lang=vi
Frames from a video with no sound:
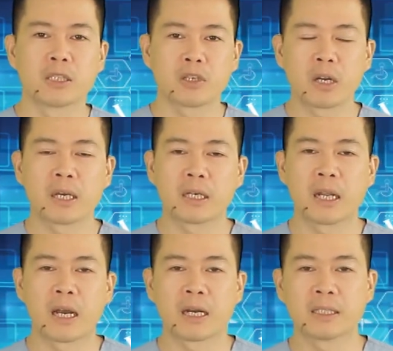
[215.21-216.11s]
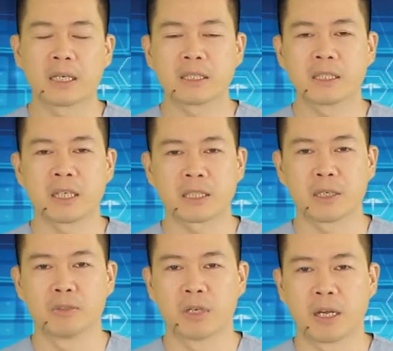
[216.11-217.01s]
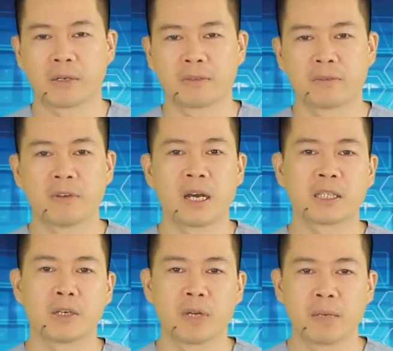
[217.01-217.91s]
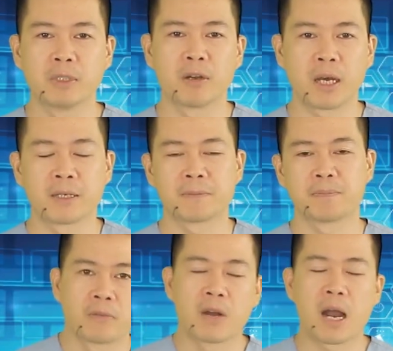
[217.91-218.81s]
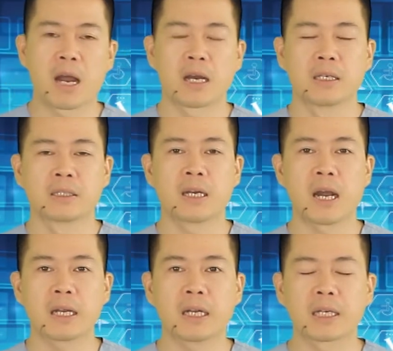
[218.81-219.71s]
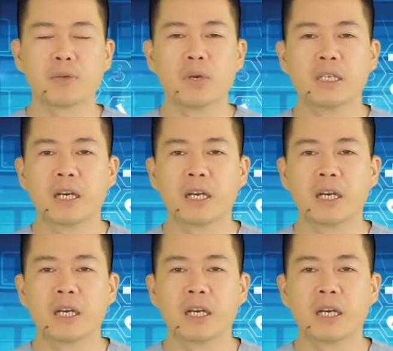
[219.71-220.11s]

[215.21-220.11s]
cho nên là gây ra tình trạng tiểu nhiều lần và tiểu đêm nhiều lần. Và thứ hai là cái nguyên